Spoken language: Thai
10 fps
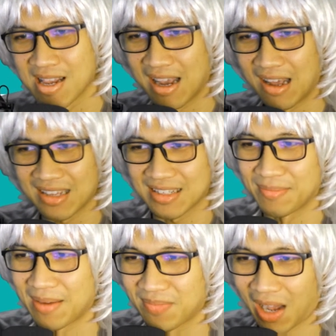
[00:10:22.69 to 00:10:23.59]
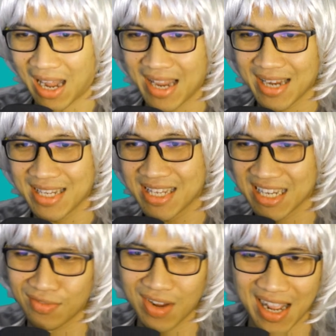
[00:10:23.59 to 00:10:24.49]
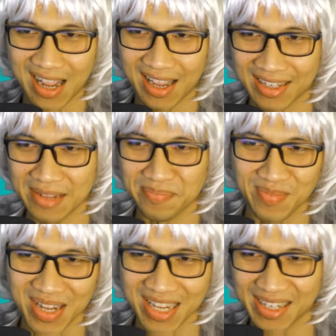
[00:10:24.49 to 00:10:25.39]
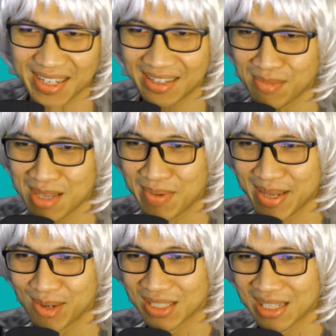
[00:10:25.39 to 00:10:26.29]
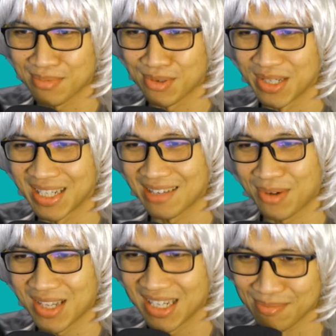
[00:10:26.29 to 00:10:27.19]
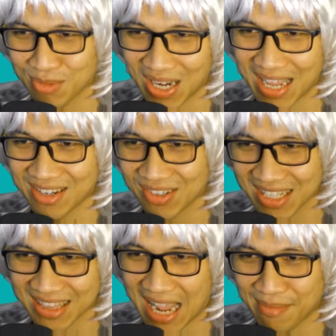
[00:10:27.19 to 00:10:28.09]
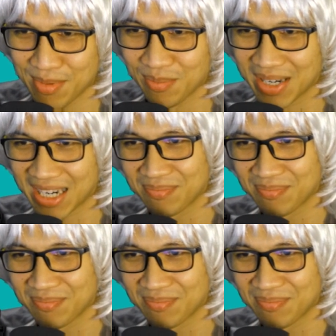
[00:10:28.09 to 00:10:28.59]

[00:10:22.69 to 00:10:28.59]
เอาล่ะสำหรับใครที่คิดว่าคลิปนี้นะมีประโยชน์กับคุณนะครับ ก็อย่าลืมกดไลค์กดติดตามให้ผมนะครับ